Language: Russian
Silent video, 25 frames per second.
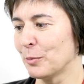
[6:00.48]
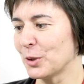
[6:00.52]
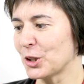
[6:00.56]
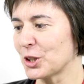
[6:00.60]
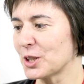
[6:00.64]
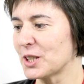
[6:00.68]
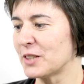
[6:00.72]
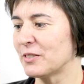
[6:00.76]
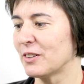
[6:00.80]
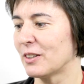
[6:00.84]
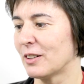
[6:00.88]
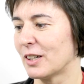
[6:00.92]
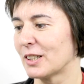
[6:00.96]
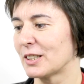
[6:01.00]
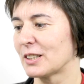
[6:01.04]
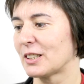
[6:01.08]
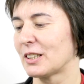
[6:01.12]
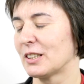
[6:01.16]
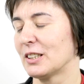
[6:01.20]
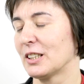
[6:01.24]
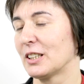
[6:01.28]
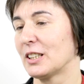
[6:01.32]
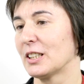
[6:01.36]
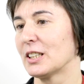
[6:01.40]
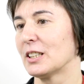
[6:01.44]
большинстве
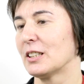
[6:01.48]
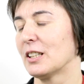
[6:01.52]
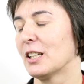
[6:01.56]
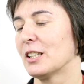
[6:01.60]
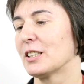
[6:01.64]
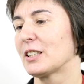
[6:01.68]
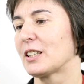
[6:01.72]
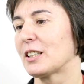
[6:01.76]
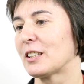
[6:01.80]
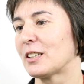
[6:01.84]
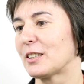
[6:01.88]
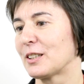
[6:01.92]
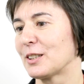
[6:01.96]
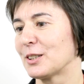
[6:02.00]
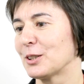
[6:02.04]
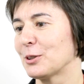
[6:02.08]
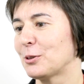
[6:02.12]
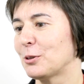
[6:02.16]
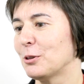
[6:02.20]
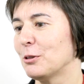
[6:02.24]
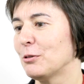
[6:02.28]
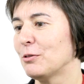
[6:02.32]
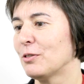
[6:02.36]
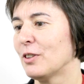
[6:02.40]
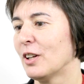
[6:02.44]
назко-дагестанских
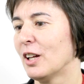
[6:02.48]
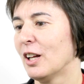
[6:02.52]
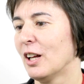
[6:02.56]
языков